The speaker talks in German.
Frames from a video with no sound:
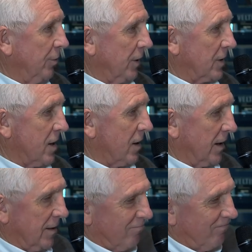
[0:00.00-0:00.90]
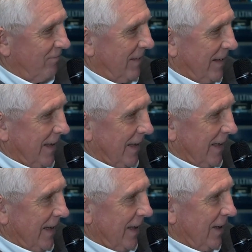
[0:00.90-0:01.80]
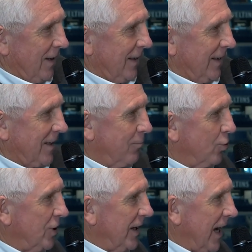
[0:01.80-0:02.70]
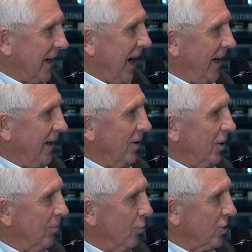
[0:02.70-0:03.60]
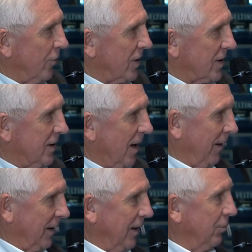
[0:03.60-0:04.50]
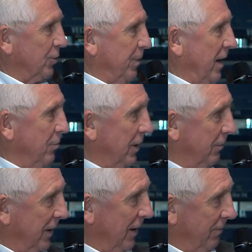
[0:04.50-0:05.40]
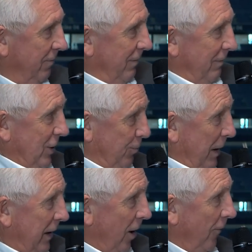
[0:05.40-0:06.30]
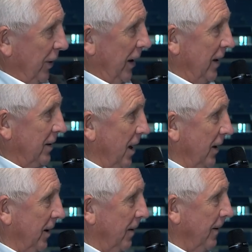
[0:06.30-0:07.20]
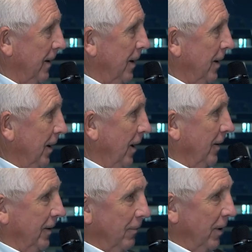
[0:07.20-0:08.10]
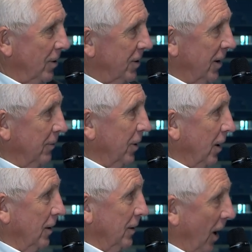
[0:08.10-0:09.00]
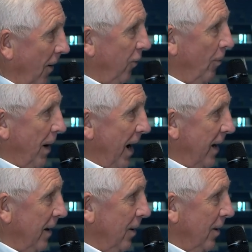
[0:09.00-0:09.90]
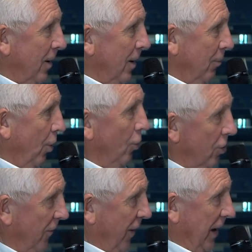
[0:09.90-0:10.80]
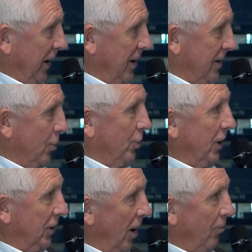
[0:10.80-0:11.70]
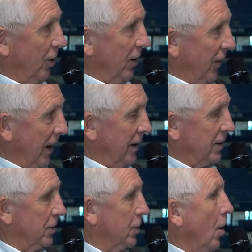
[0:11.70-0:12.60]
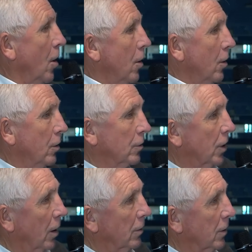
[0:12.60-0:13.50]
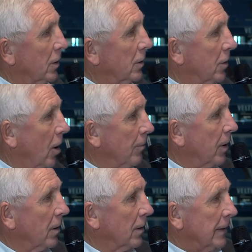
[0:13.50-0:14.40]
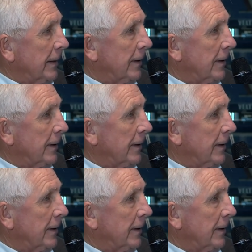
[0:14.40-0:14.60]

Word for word: ich wieder sagen, das muss ich erkennen, ich muss wissen. Der wird darüber sprechen, mit, wer spielt da auf der linken Seite. Ja, dann lasse ich ihn da vorbei, wo er ungefährlich ist und nicht da, wo er gefährlich ist. Und dann äh, da haben wir